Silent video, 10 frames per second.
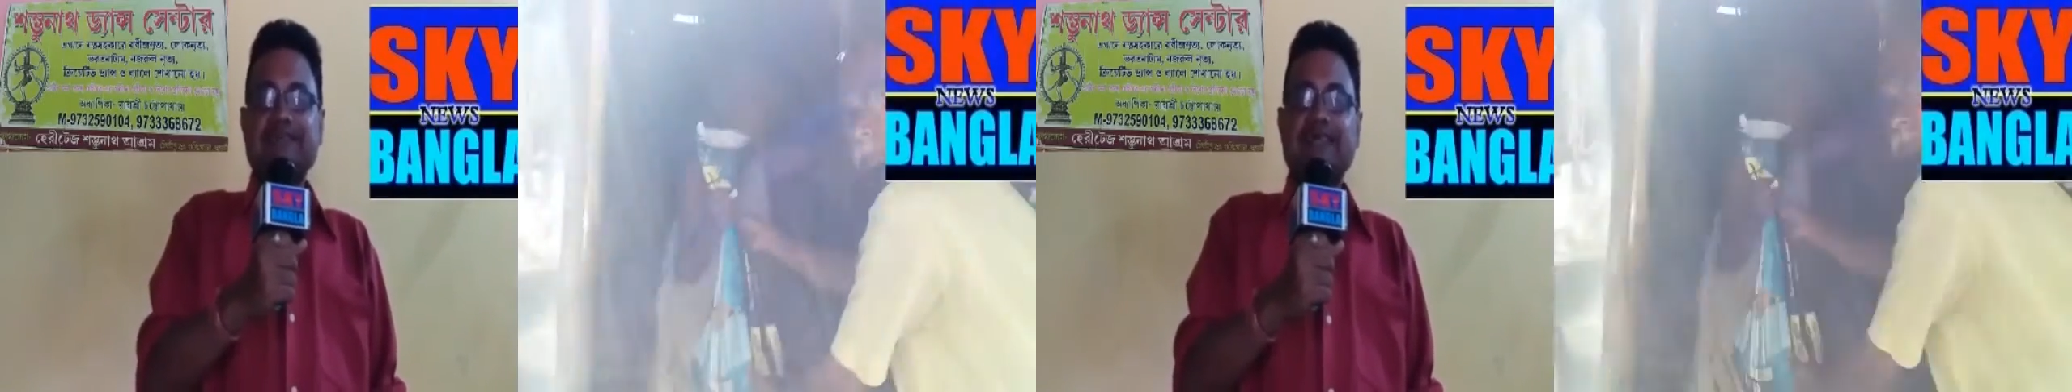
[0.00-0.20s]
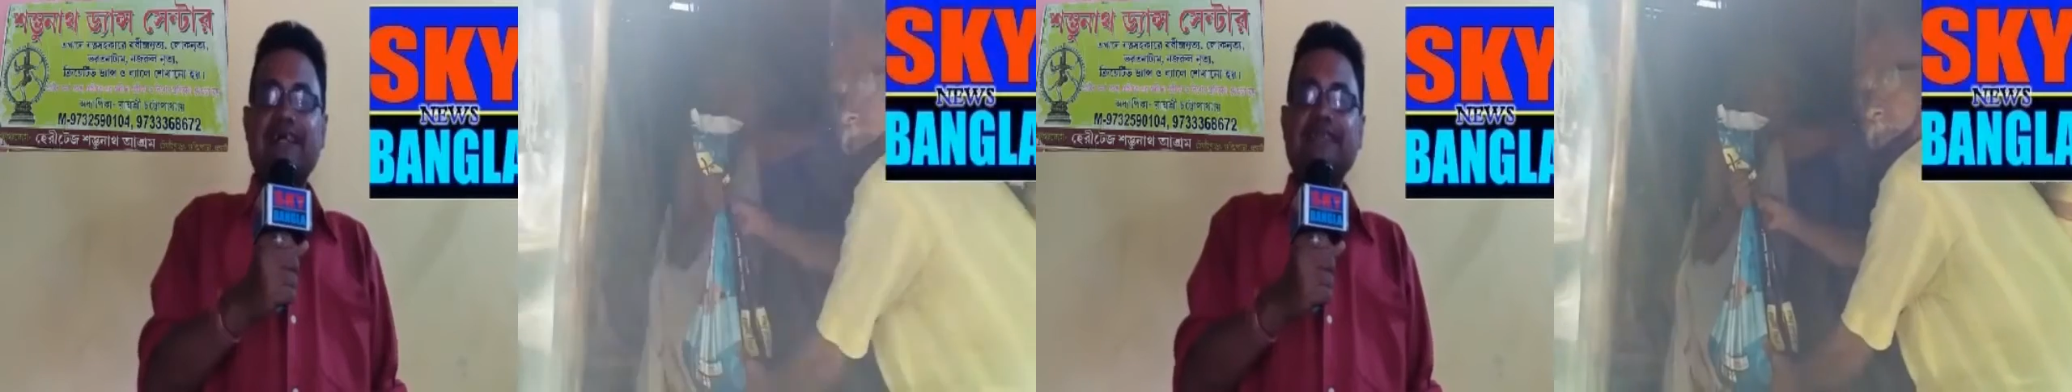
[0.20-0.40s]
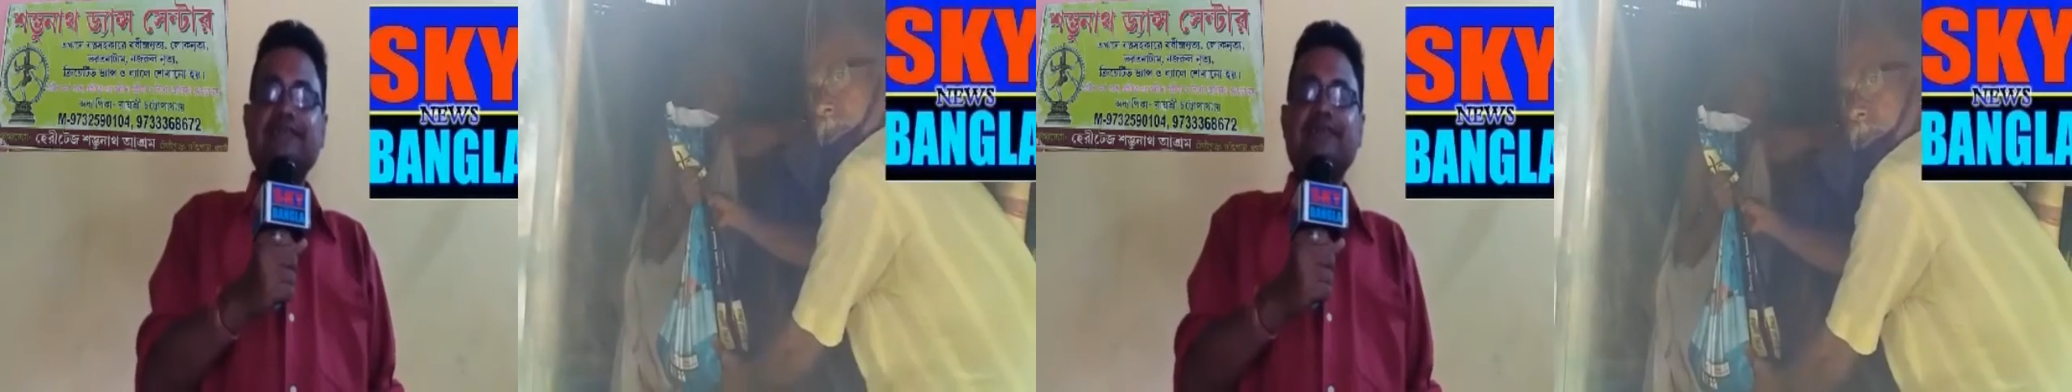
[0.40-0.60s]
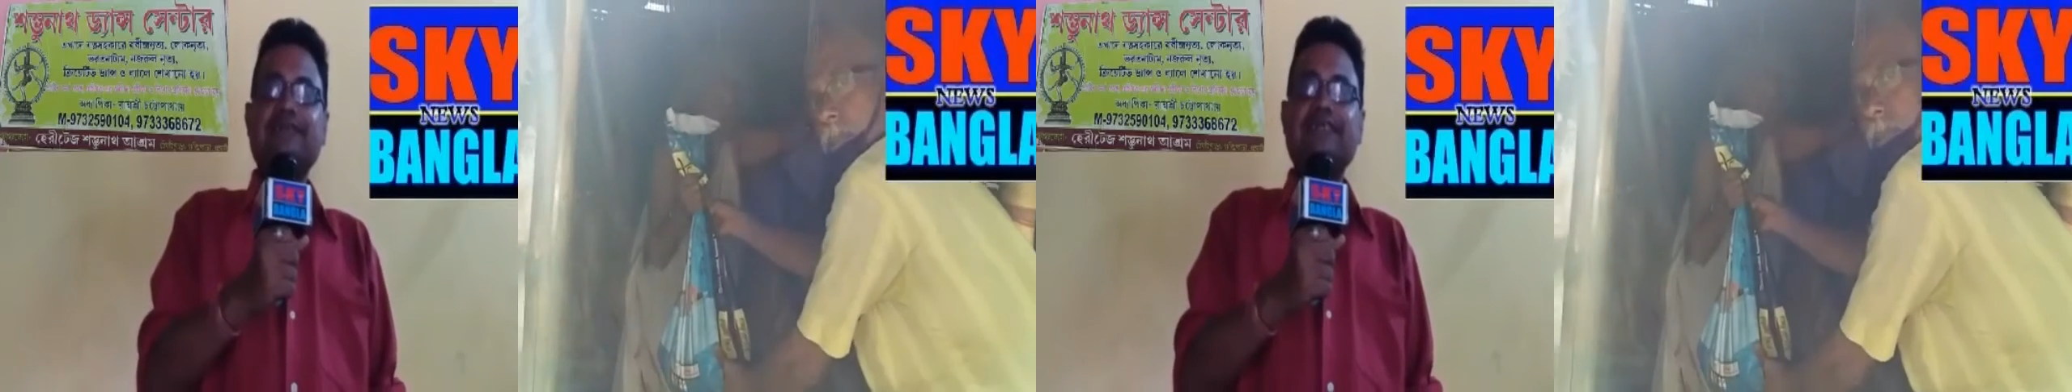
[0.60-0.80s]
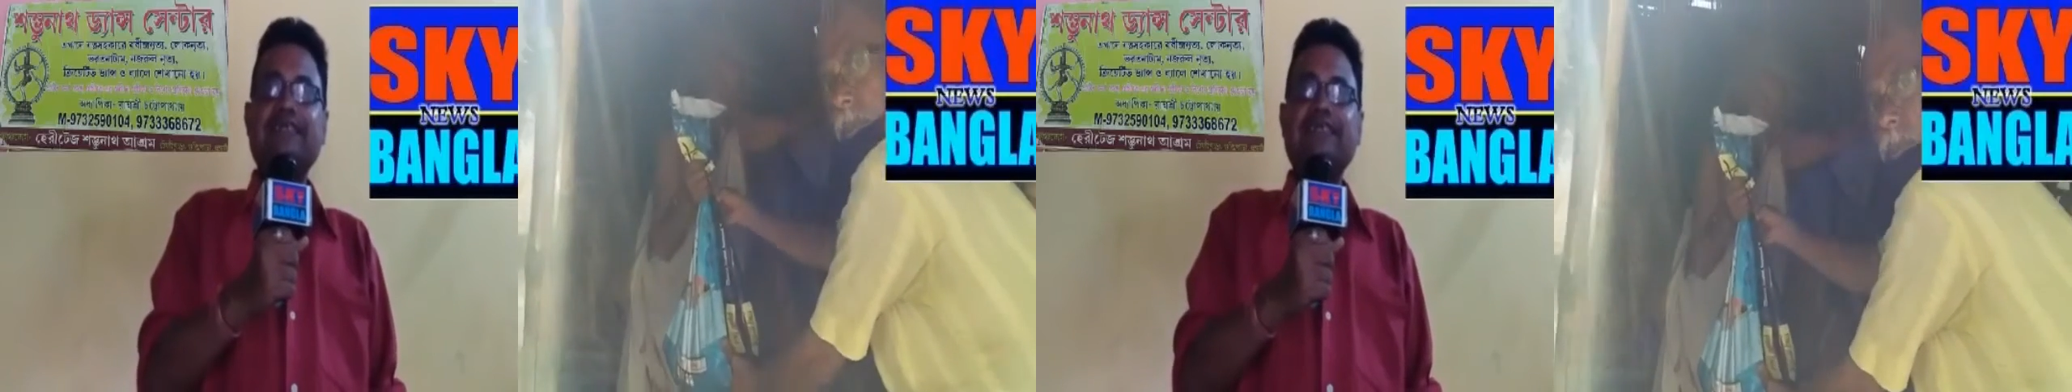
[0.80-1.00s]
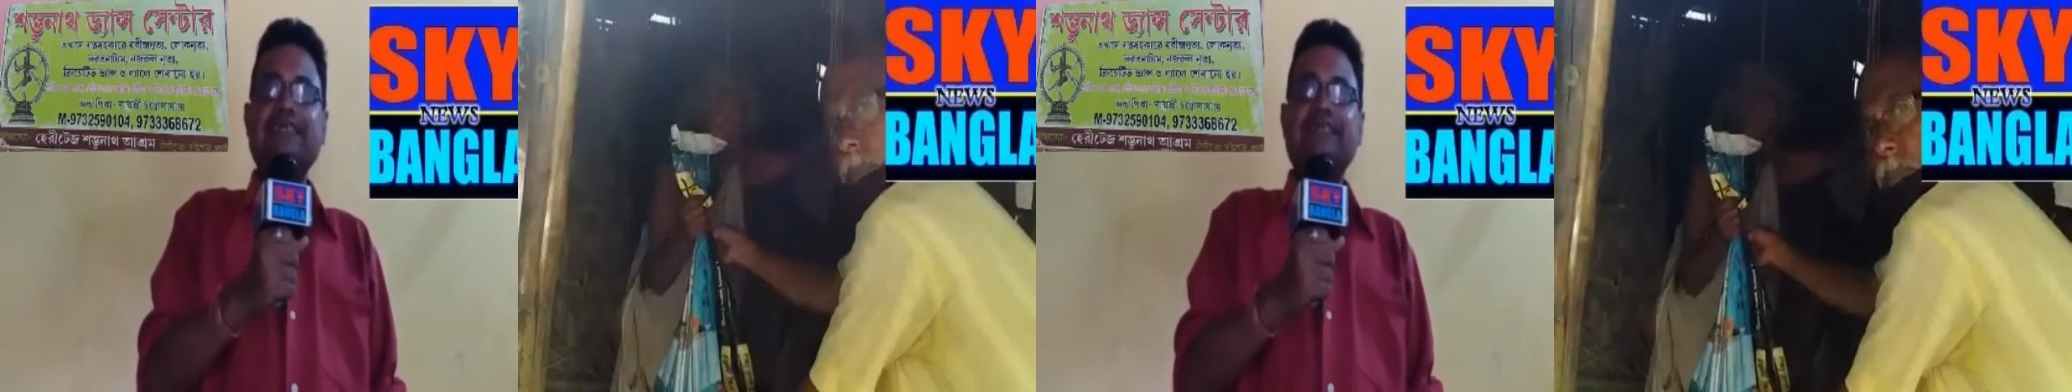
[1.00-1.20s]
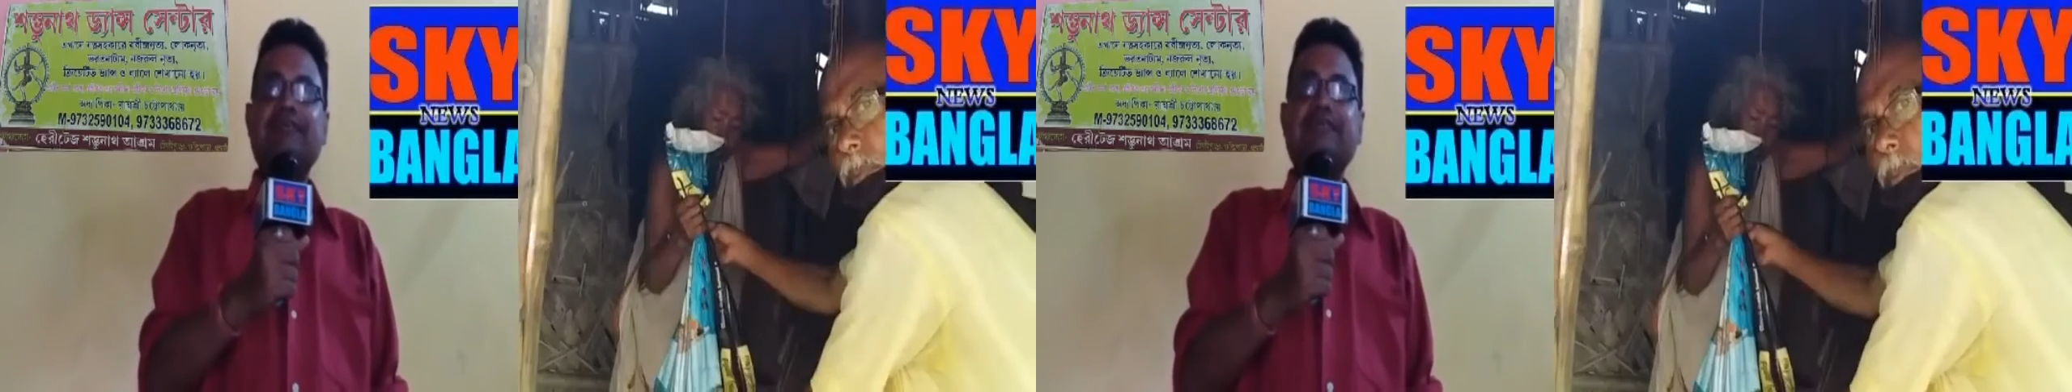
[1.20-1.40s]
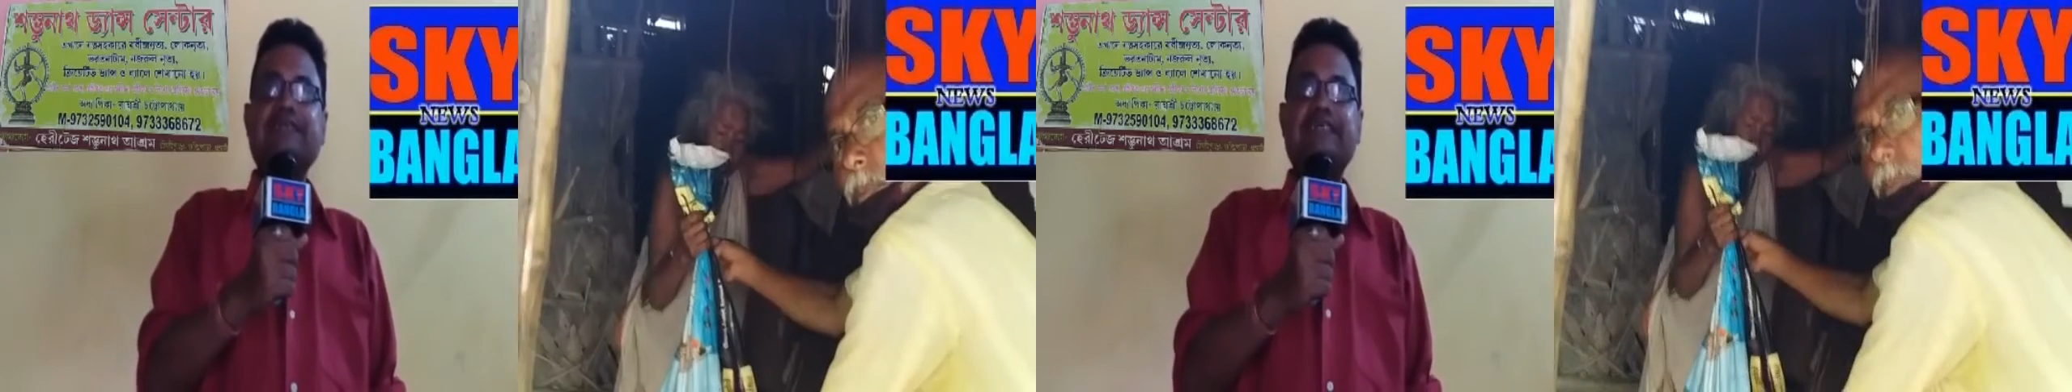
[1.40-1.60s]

সাহায্য করলেন এবং